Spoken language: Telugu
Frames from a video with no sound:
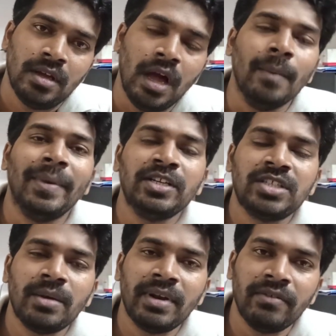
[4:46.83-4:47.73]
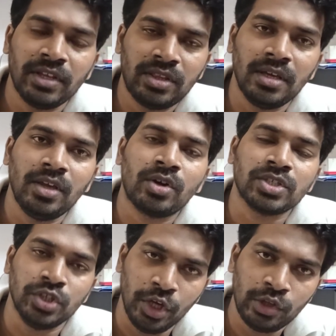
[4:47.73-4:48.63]
ఆ పరిశ్రమ అనే వ్యక్తి యొక్క
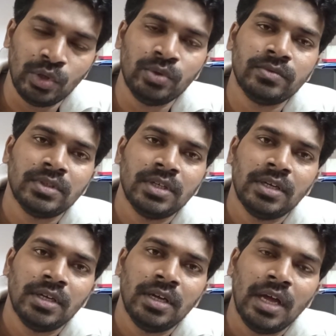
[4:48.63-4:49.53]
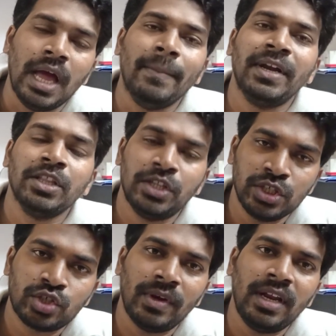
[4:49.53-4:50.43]
స్నేహితులు ఆ బిడ్డను
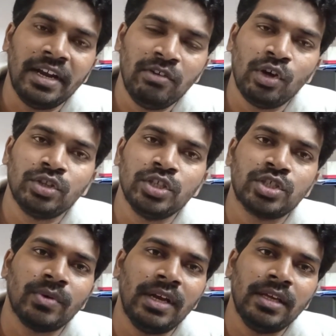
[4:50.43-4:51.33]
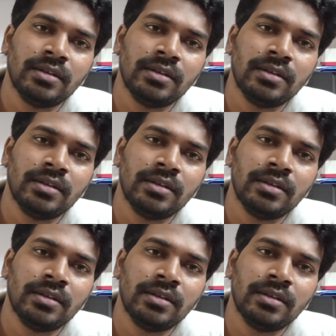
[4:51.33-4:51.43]
తీసుకువెళ్ళి అడవిలోకి తీసుకువెళ్ళి